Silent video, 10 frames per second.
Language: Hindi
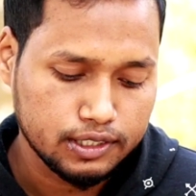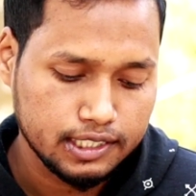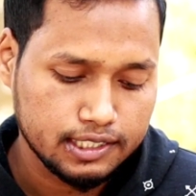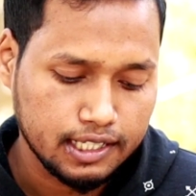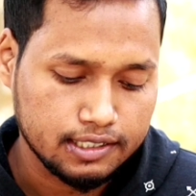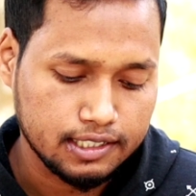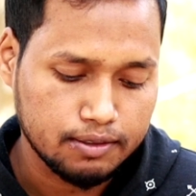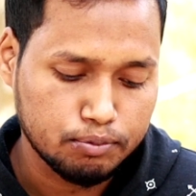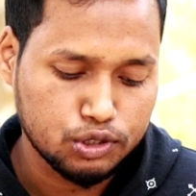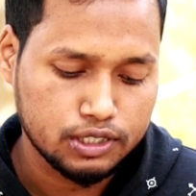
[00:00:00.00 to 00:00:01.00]
उसके साथ
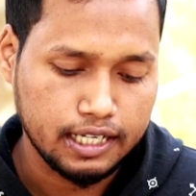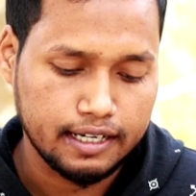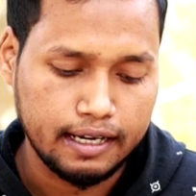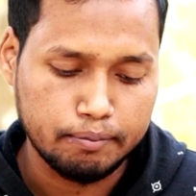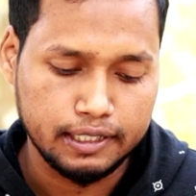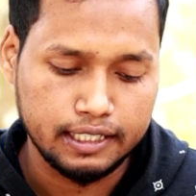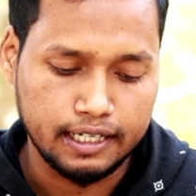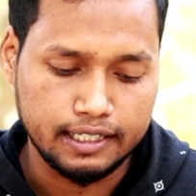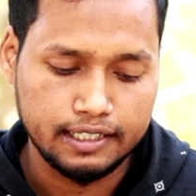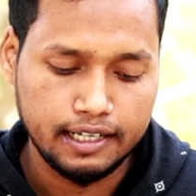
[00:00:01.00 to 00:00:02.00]
साथ बूस्टर रैम दिख
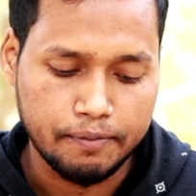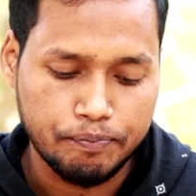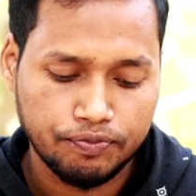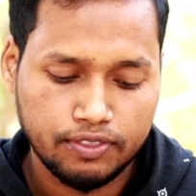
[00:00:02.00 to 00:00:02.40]
रहा है ठीक है